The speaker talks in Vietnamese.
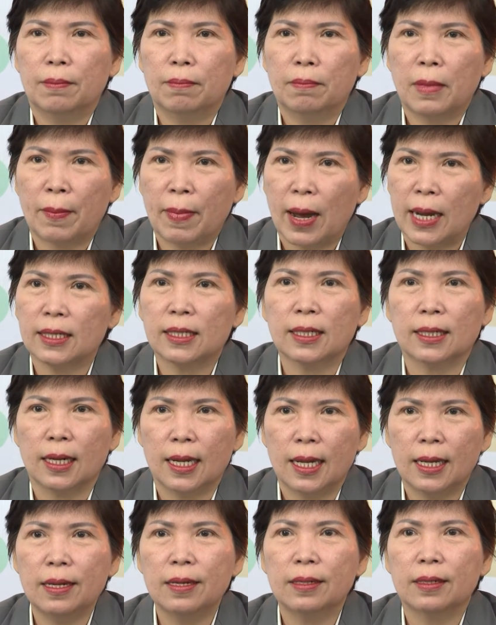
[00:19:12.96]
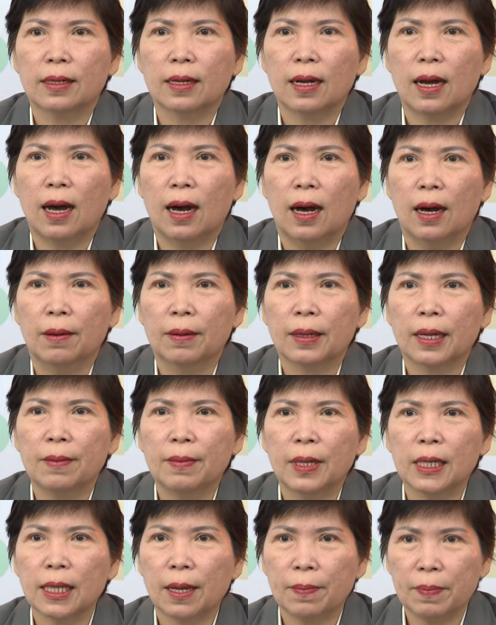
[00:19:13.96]
mà bạn xử lý được ở
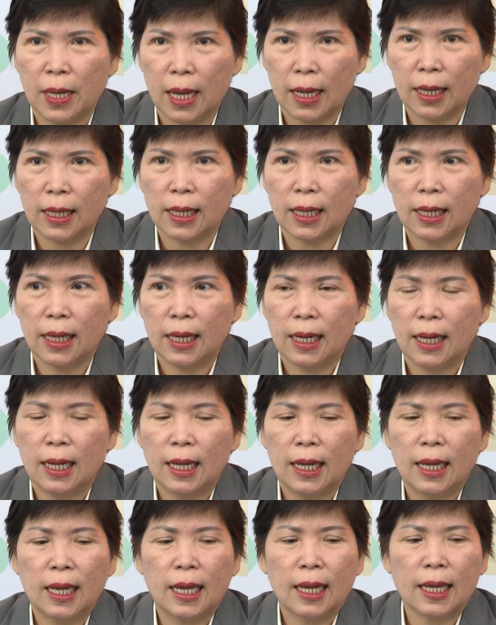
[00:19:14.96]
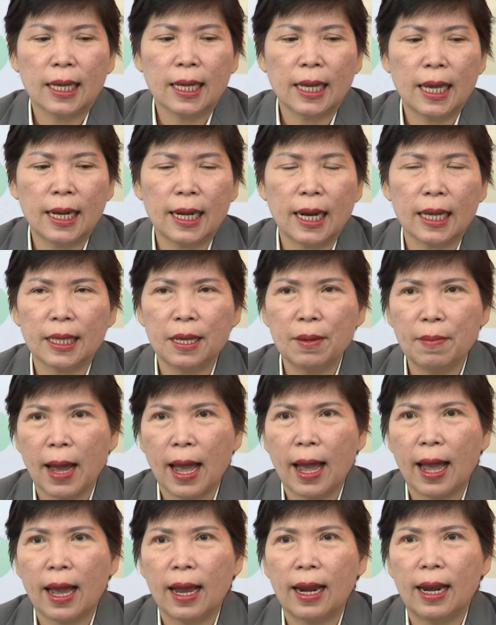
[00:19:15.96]
cái mức thấp nhất kỹ năng thứ
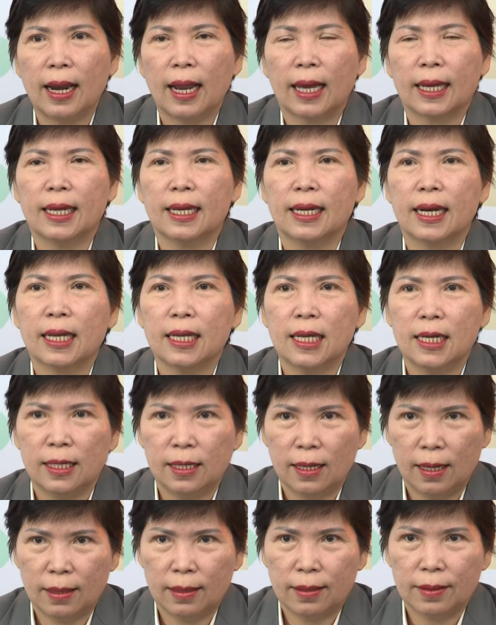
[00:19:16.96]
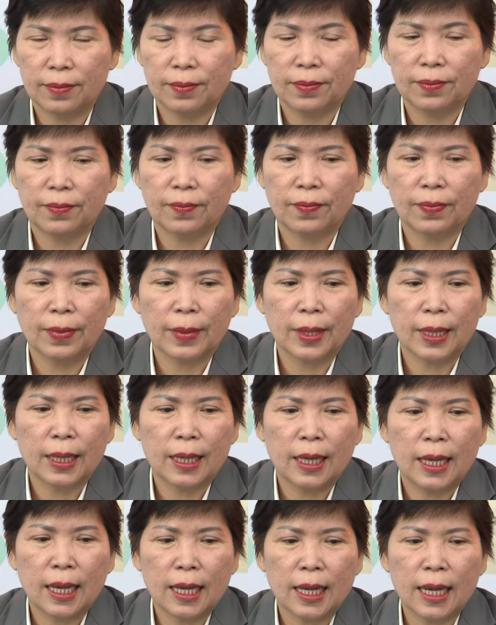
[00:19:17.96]
ba là kỹ năng nhân sự
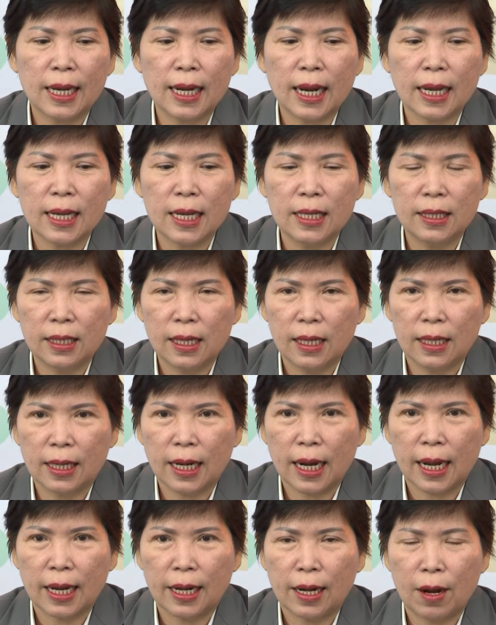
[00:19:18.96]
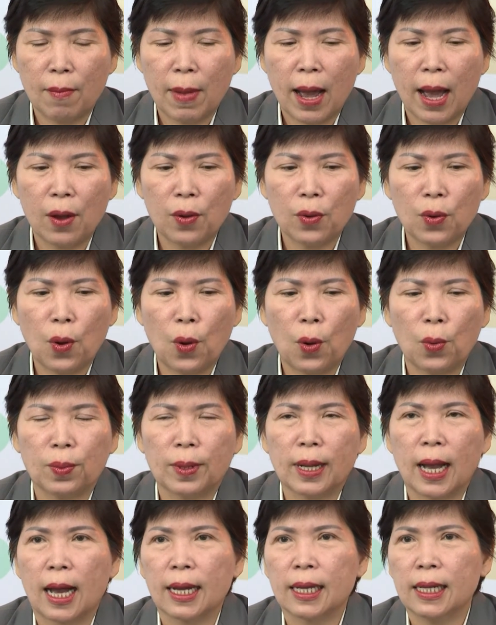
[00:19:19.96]
kỹ năng nhân sự này nó bao gồm
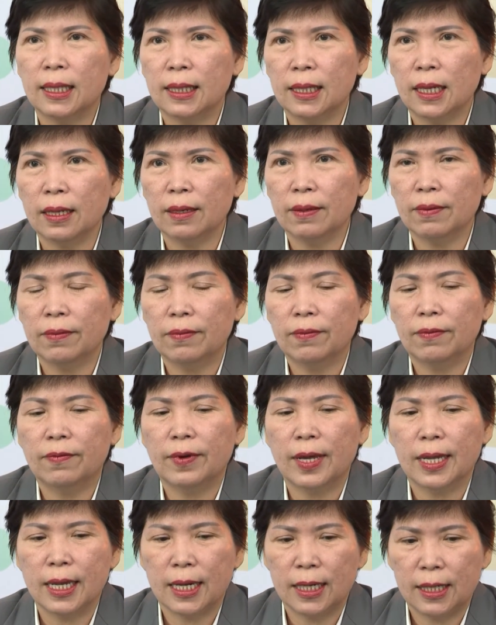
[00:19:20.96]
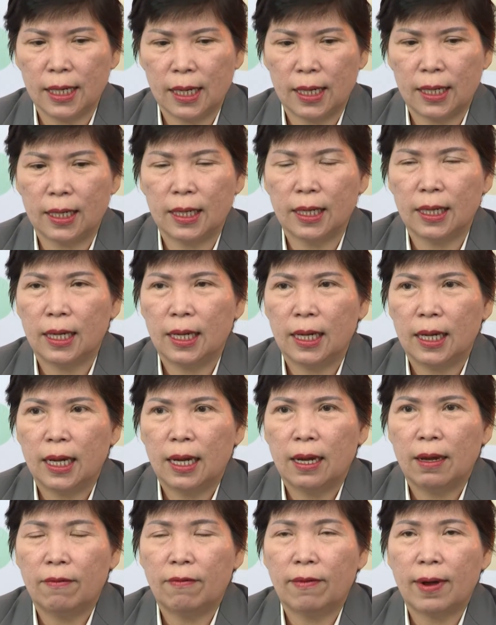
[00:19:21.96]
cả kiến thức về nhân sự
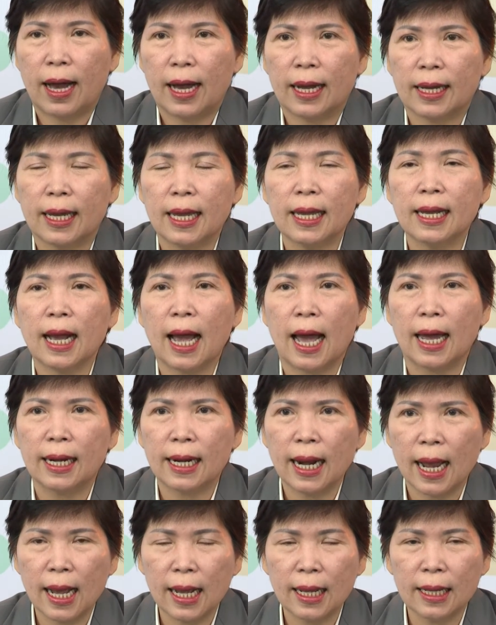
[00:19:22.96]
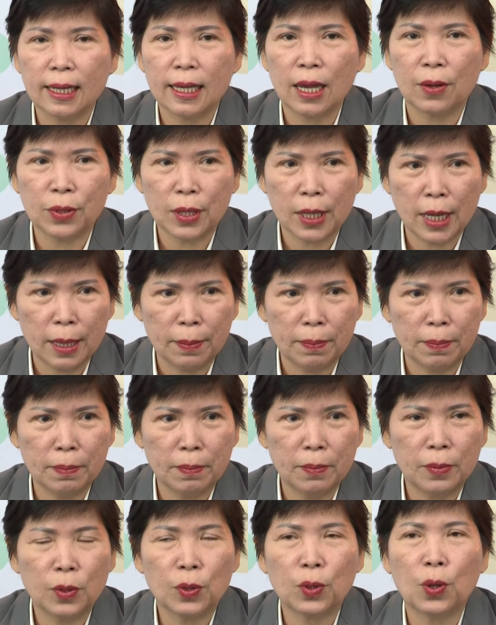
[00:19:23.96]
và cái khả năng giao tiếp
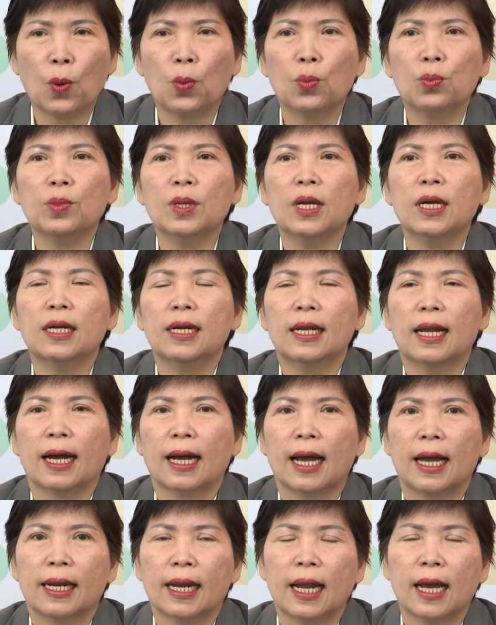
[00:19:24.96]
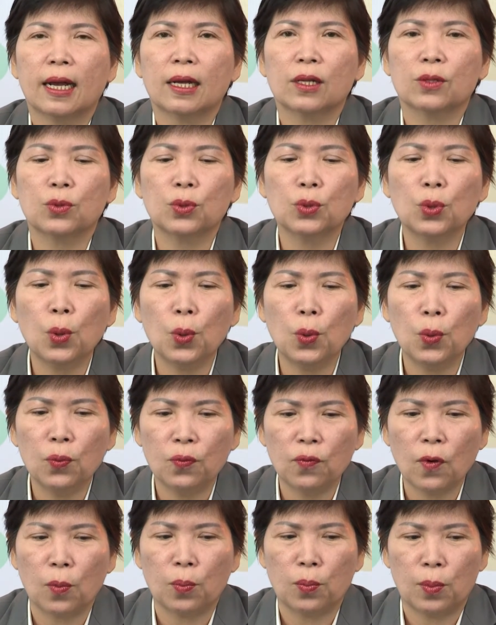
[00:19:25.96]
cũng như là khả năng thu
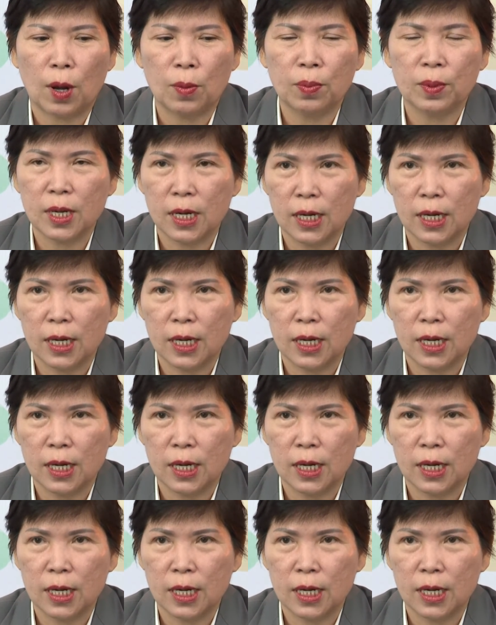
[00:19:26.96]
phục lòng